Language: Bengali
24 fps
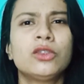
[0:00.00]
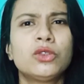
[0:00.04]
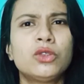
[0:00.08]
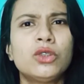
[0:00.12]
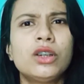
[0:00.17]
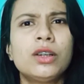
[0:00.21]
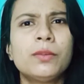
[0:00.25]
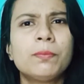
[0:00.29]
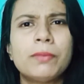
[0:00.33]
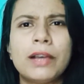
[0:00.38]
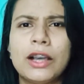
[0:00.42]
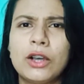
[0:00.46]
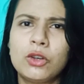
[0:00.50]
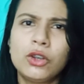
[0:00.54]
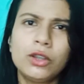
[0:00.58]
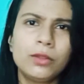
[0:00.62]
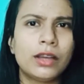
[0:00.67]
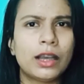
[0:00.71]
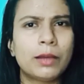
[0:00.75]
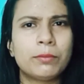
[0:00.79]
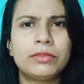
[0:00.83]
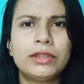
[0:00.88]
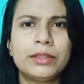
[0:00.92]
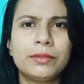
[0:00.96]
তো পাগল
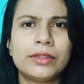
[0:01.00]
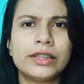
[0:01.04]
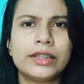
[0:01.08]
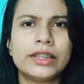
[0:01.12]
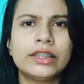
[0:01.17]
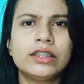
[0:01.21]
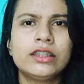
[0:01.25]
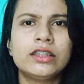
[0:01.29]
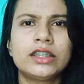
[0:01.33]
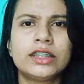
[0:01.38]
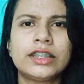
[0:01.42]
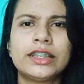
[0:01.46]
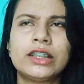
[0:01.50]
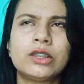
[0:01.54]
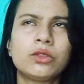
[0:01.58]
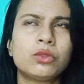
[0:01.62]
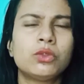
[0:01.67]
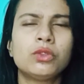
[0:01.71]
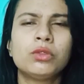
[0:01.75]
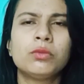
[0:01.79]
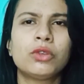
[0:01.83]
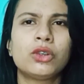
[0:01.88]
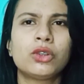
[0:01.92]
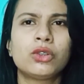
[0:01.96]
ভাবতে পারেন সেটা
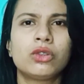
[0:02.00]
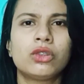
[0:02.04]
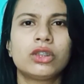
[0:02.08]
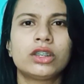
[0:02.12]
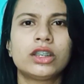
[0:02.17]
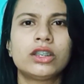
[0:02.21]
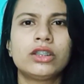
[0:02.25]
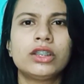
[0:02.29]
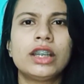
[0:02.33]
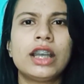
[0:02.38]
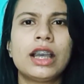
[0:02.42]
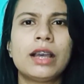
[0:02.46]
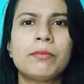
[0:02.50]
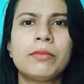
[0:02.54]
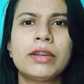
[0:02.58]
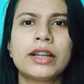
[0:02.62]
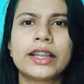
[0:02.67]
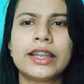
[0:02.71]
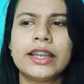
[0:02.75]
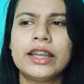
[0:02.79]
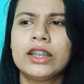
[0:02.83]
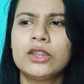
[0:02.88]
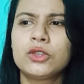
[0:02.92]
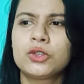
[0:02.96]
কোনো বড় কথা নয়
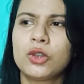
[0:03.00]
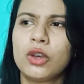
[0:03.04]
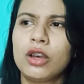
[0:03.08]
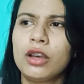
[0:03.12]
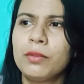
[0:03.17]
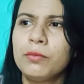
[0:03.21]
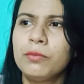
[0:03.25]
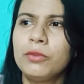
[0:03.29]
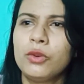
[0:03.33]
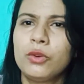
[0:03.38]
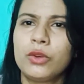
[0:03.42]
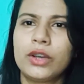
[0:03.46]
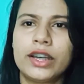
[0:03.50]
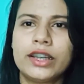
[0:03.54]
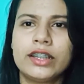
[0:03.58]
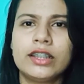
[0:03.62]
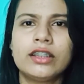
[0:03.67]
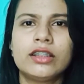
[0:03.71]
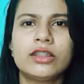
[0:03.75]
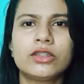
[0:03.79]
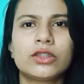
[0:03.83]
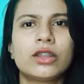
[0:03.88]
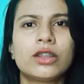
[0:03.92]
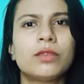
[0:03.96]
আমাকে সব
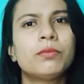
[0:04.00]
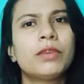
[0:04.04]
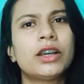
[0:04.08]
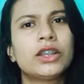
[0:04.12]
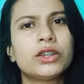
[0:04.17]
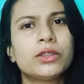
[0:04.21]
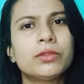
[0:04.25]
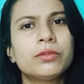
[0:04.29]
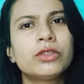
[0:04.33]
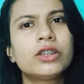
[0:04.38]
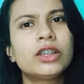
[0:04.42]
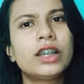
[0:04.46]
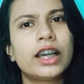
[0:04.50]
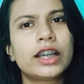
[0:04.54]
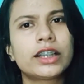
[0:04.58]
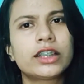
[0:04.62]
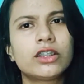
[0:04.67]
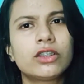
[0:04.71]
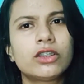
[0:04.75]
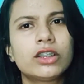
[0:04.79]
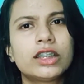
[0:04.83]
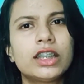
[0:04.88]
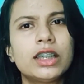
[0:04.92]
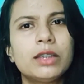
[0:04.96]
ওখানের সব বান্ধবীগুলো
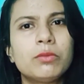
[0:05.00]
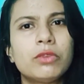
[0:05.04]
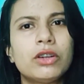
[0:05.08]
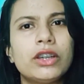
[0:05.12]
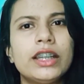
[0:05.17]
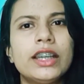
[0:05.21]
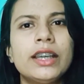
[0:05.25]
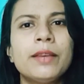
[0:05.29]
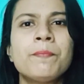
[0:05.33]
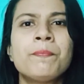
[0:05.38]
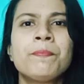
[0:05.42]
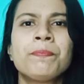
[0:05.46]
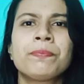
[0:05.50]
একটা কথাই বলে